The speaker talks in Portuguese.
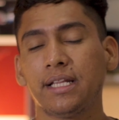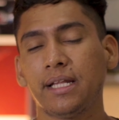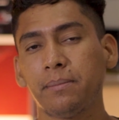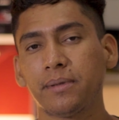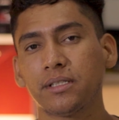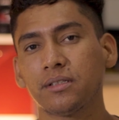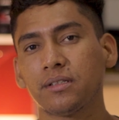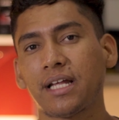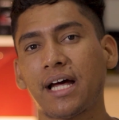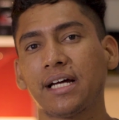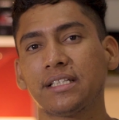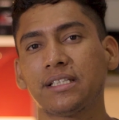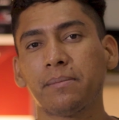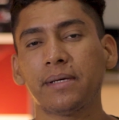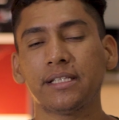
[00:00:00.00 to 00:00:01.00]
Lembrando
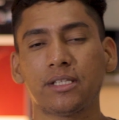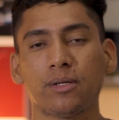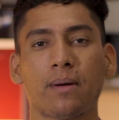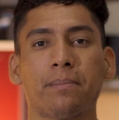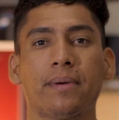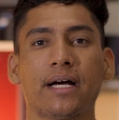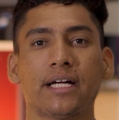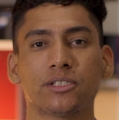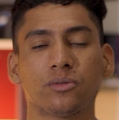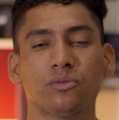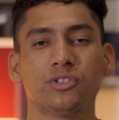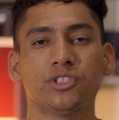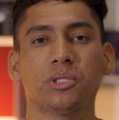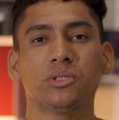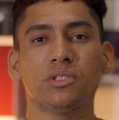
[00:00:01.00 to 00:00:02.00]
lá que também tem uma parte com
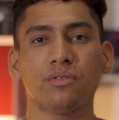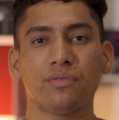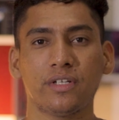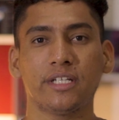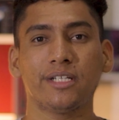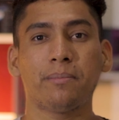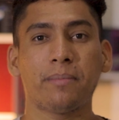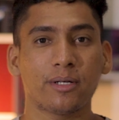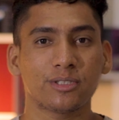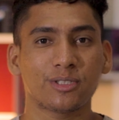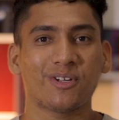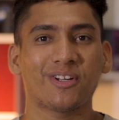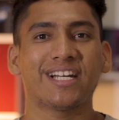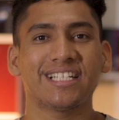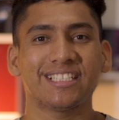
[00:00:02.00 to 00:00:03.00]
o chão de vidro para os
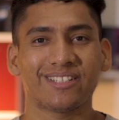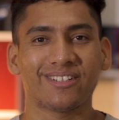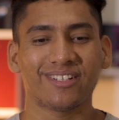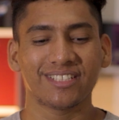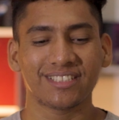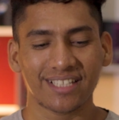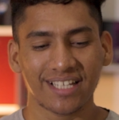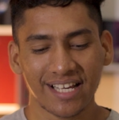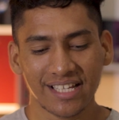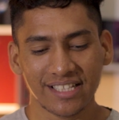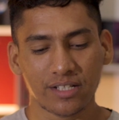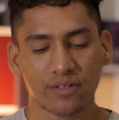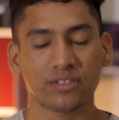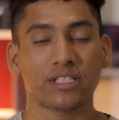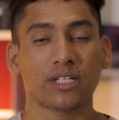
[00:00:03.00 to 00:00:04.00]
corajosos,
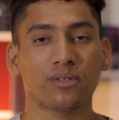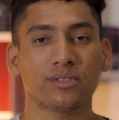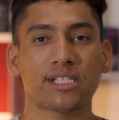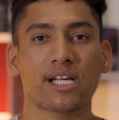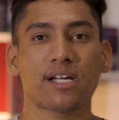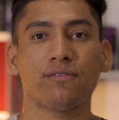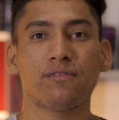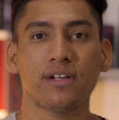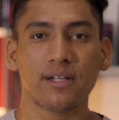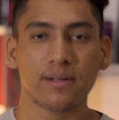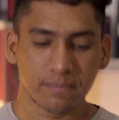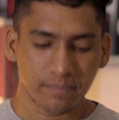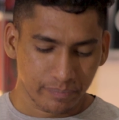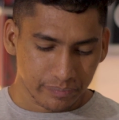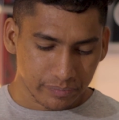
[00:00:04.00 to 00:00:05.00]
então você consegue
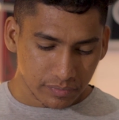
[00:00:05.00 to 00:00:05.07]
ver